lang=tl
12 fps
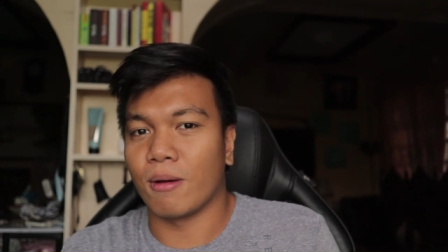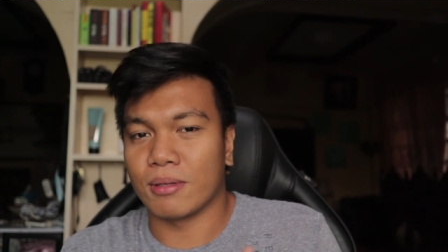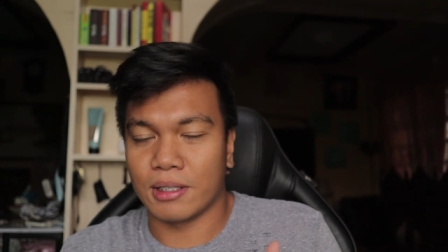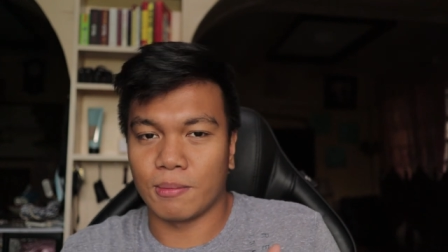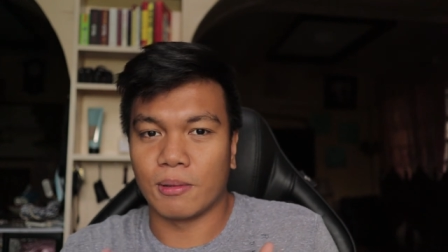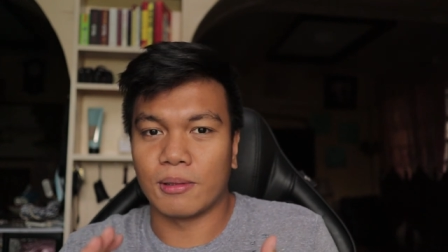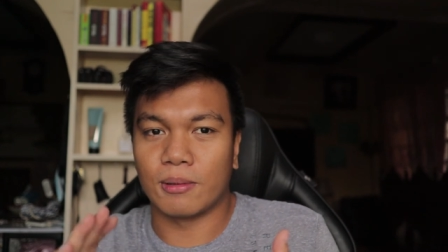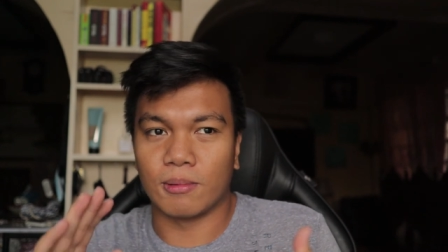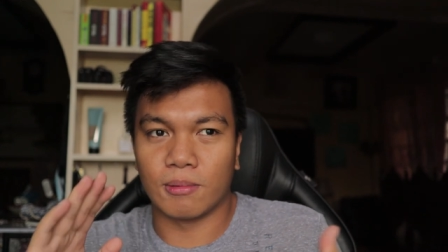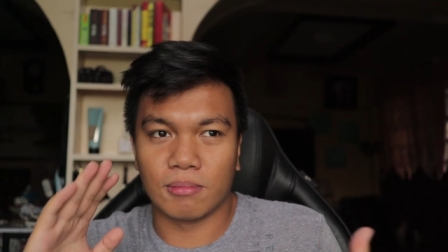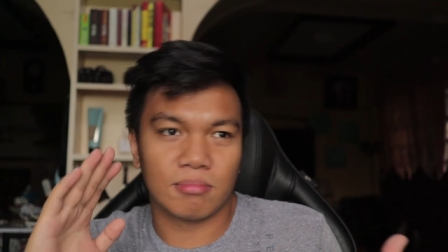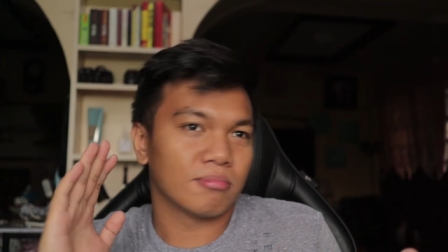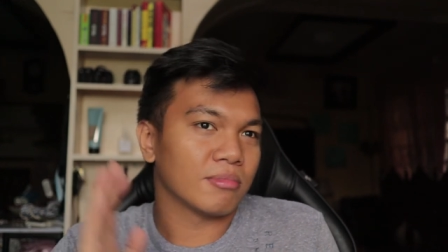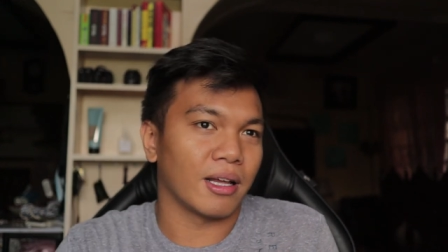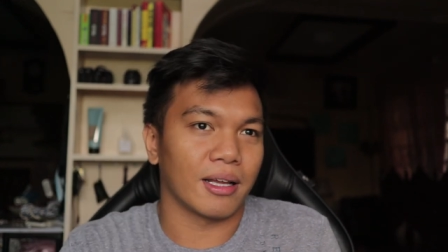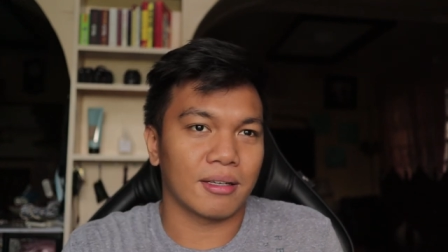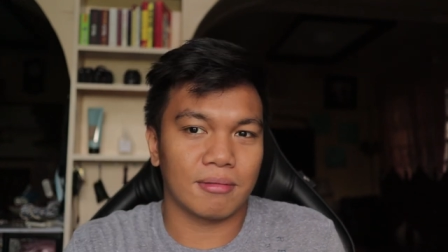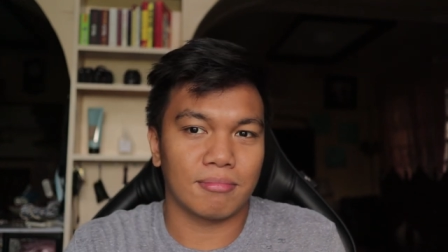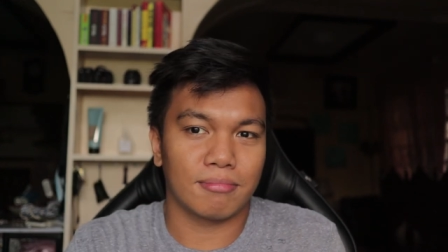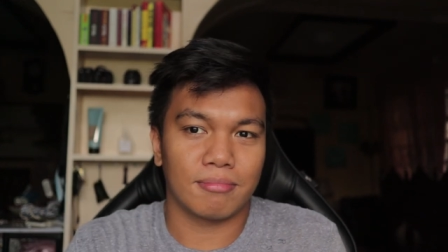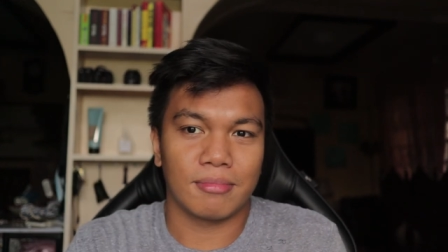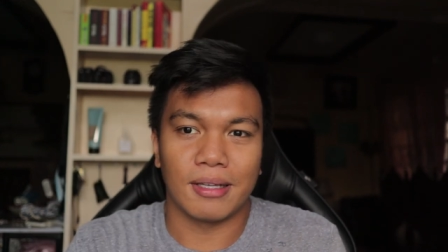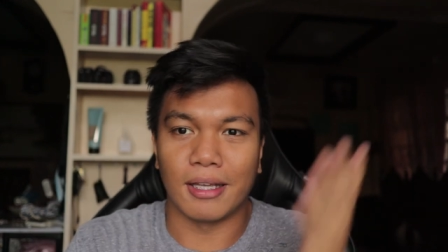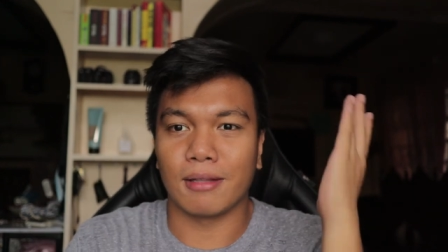I was able to, like,
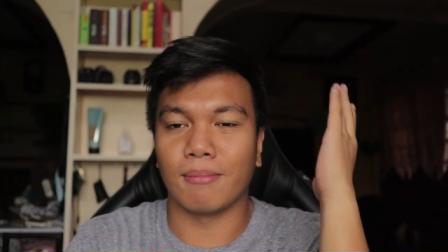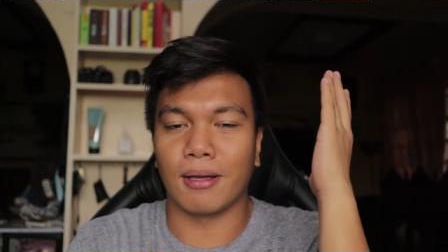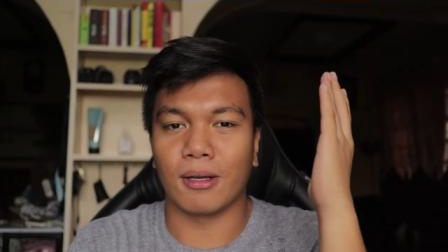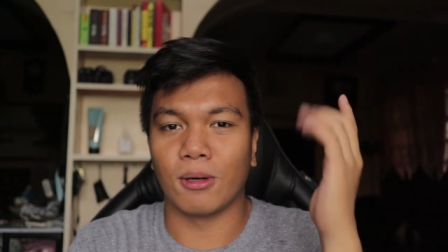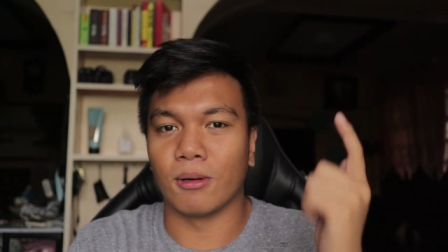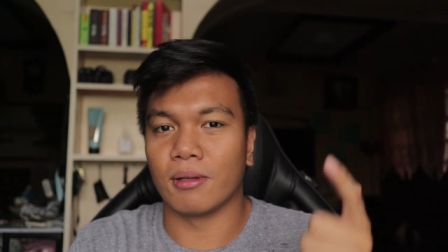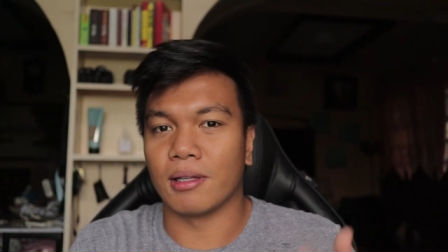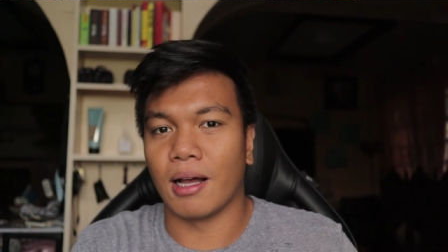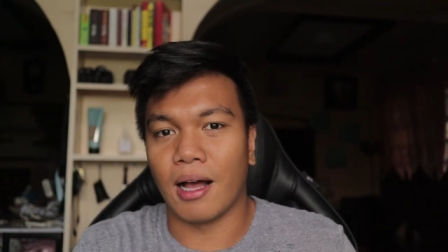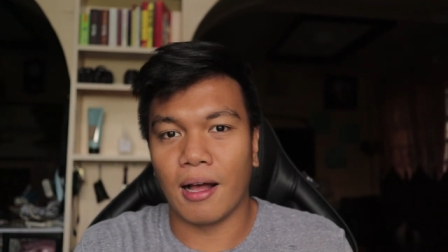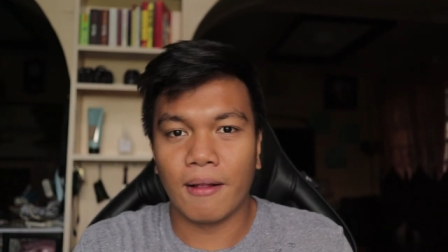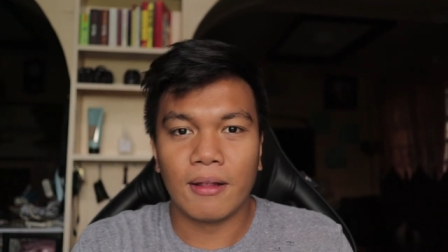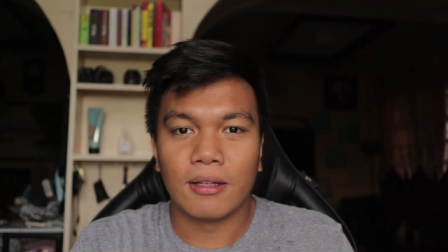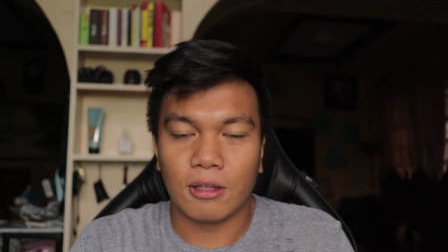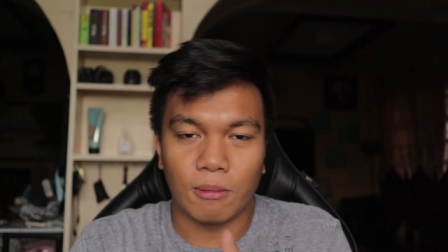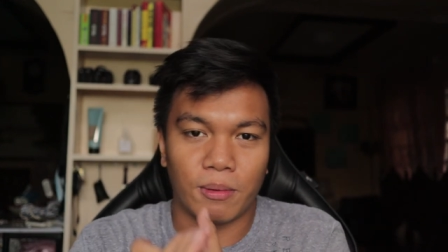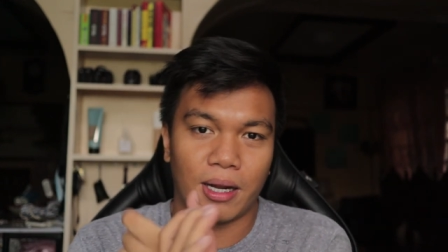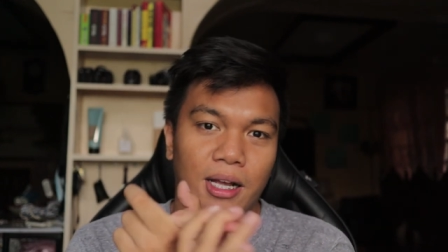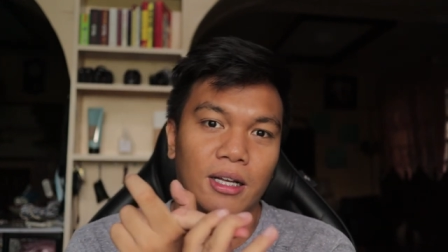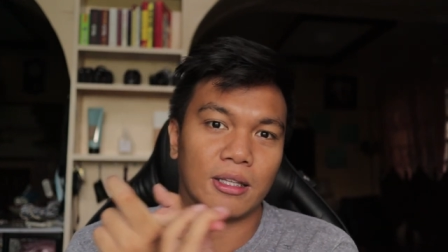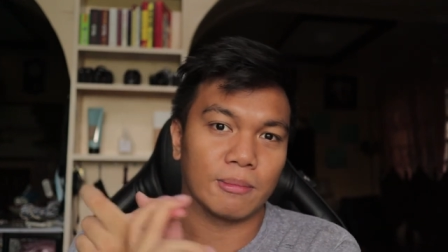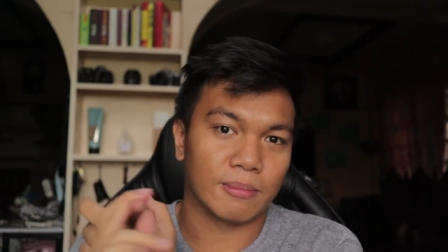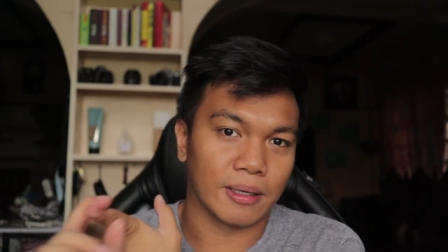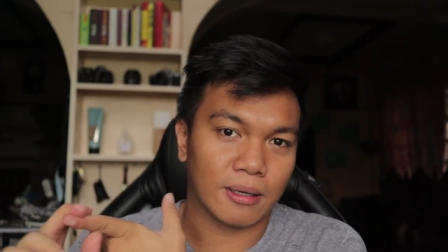hit my goal na to break
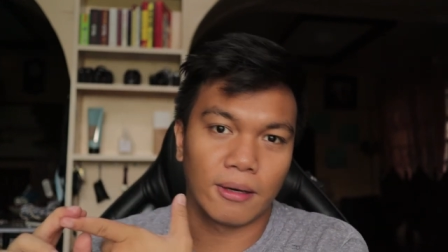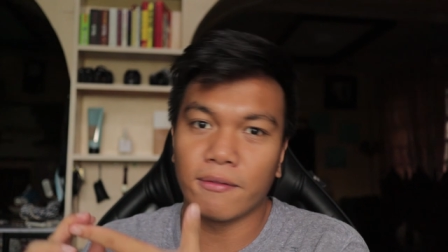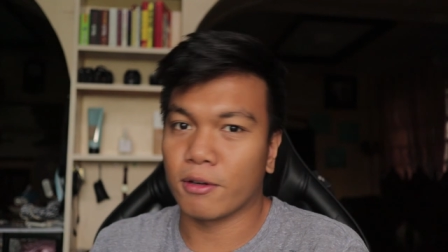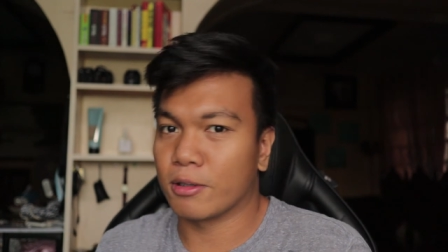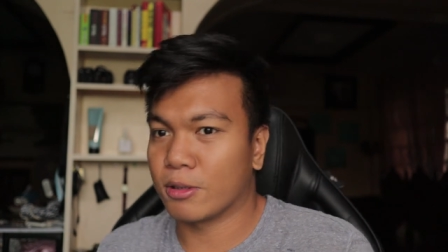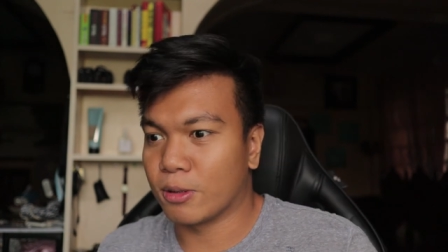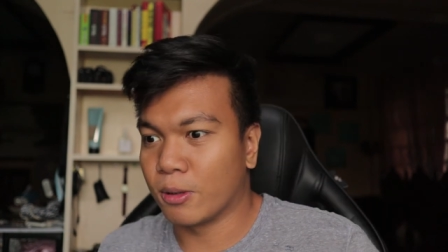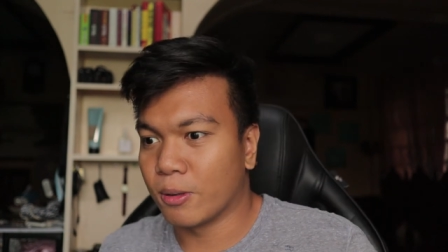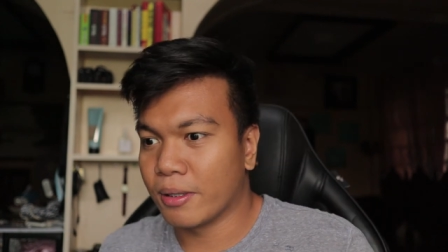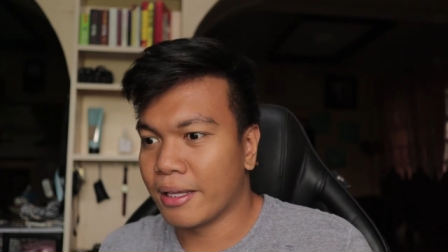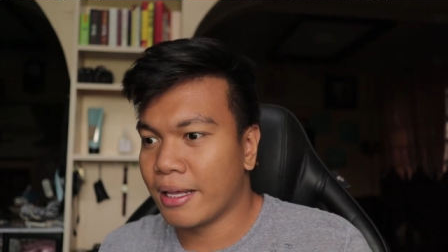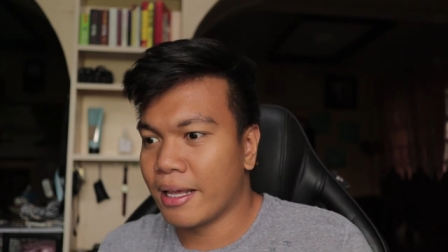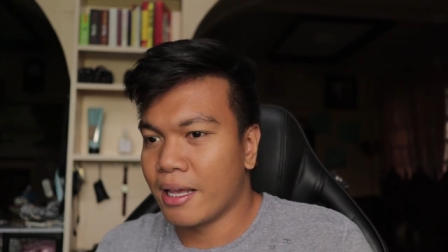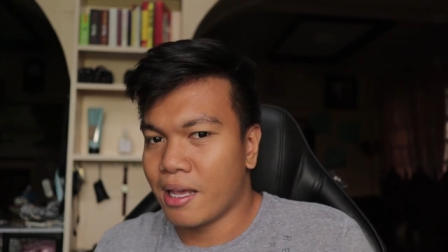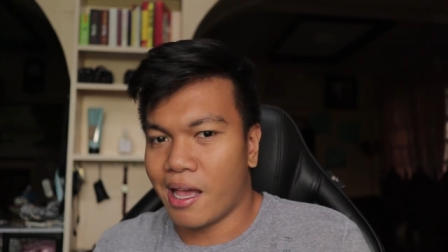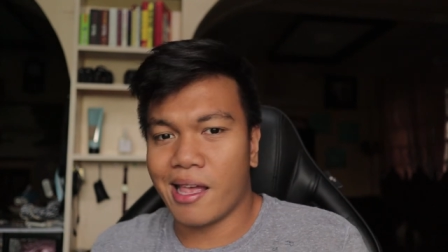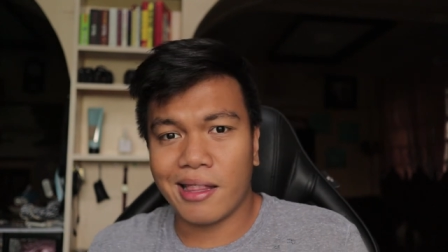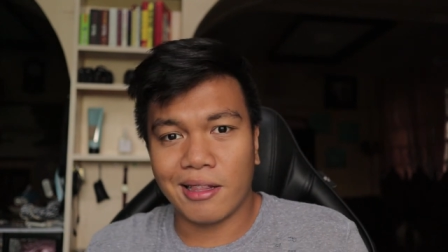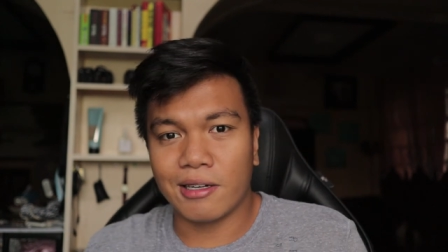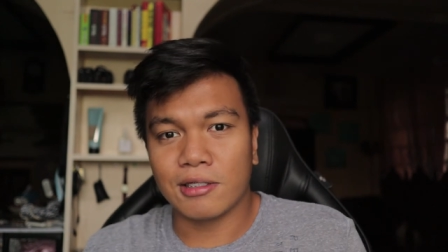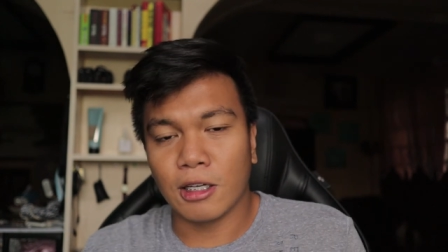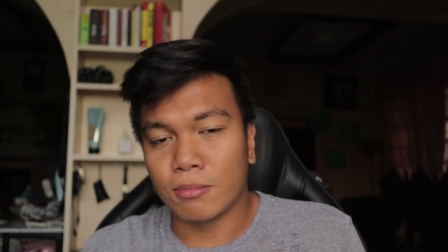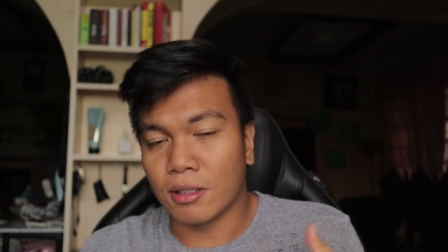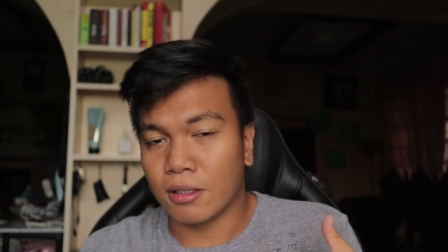out of my comfort zone and
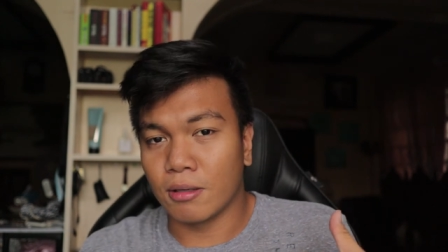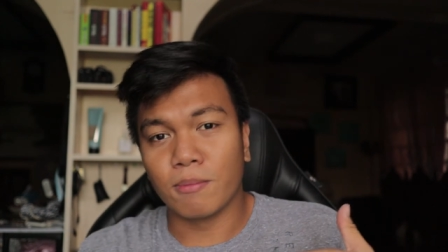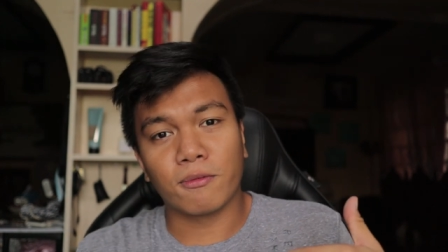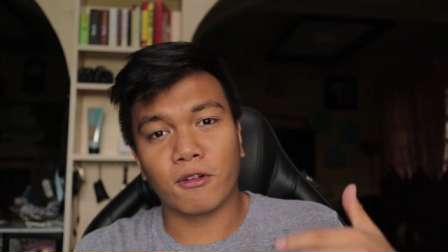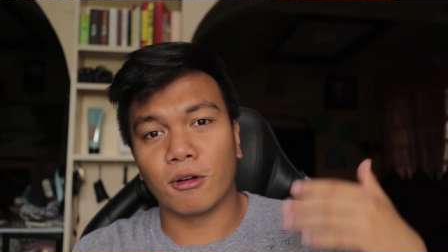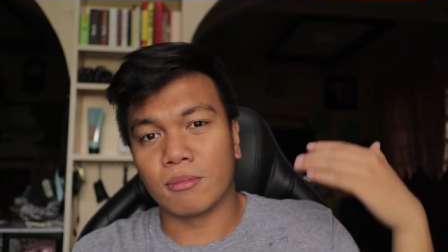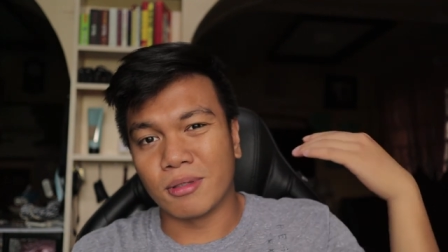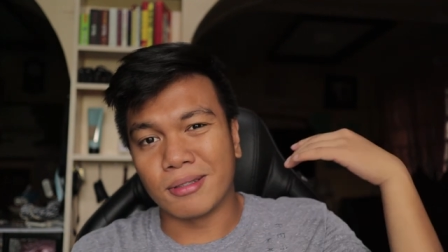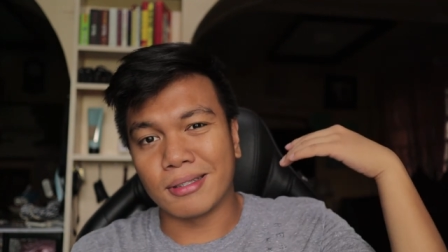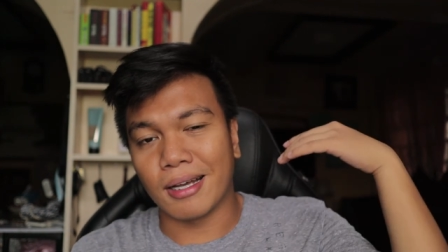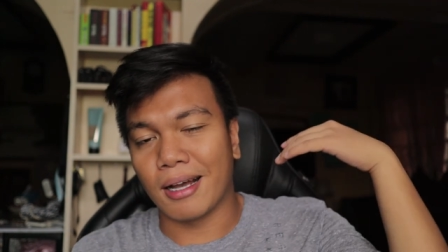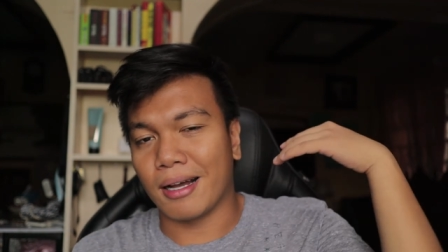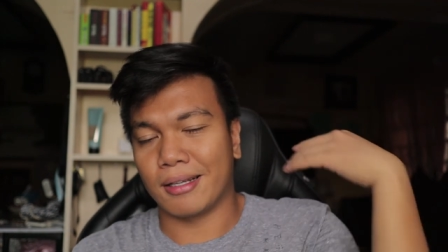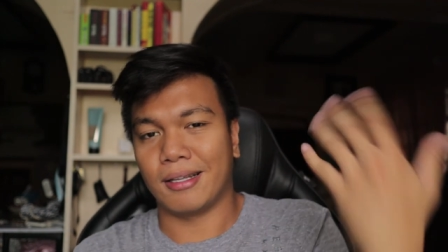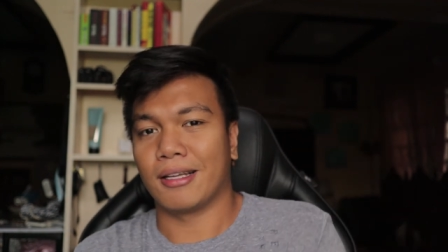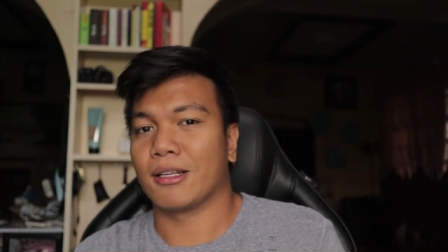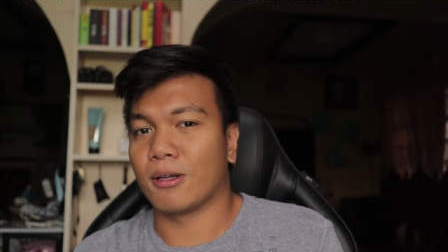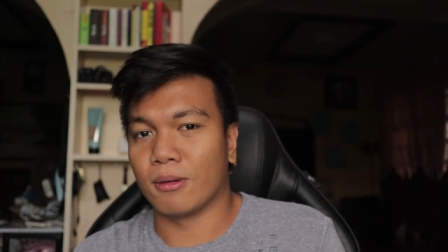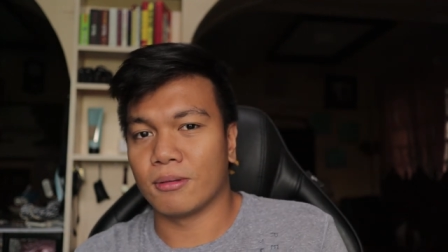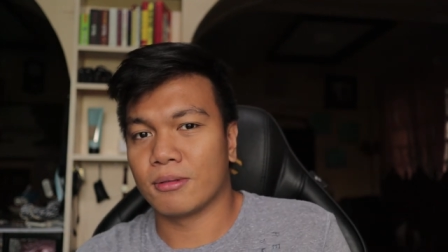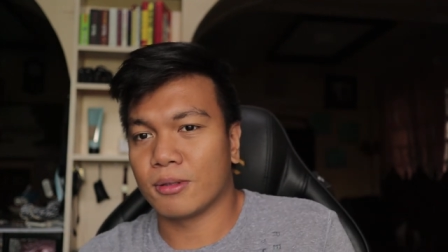learn something new from dun sa kadate ko.